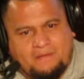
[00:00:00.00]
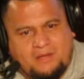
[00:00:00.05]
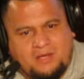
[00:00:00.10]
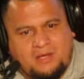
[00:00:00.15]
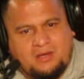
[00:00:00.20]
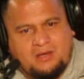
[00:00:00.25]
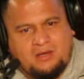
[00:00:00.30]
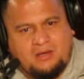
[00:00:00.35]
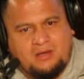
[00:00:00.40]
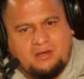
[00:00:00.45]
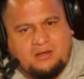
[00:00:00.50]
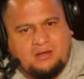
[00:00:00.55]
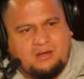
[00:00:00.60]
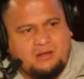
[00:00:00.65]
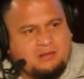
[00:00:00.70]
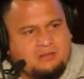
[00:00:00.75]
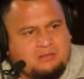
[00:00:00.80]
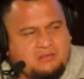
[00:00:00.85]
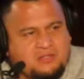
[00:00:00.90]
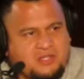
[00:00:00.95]

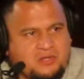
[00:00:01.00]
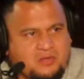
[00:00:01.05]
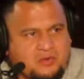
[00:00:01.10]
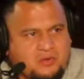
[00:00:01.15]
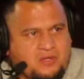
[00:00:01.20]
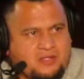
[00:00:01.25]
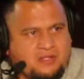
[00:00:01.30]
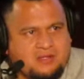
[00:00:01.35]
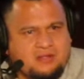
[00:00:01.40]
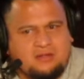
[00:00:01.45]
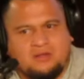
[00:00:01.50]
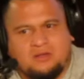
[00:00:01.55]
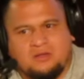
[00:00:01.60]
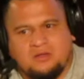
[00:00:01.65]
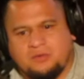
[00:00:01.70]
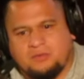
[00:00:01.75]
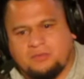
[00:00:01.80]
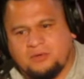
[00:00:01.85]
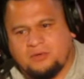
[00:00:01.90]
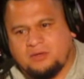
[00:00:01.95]
Eh, si no hubiese
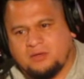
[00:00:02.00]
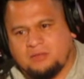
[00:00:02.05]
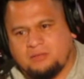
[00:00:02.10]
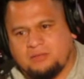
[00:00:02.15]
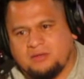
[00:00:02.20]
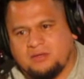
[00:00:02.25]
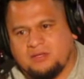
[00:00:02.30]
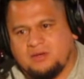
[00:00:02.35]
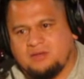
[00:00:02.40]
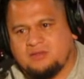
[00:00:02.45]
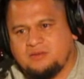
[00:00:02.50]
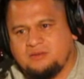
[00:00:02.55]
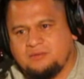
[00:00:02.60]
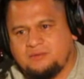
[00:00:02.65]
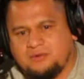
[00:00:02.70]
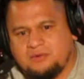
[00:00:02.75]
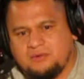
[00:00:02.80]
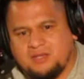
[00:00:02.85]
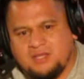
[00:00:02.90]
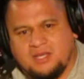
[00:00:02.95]
sido por Reporteros Sin
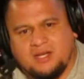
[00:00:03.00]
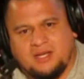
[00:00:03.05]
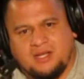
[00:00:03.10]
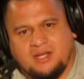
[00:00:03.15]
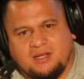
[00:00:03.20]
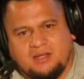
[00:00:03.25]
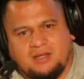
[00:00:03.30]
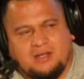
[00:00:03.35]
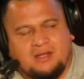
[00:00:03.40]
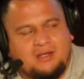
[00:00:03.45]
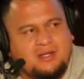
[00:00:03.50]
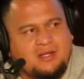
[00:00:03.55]
Frontera,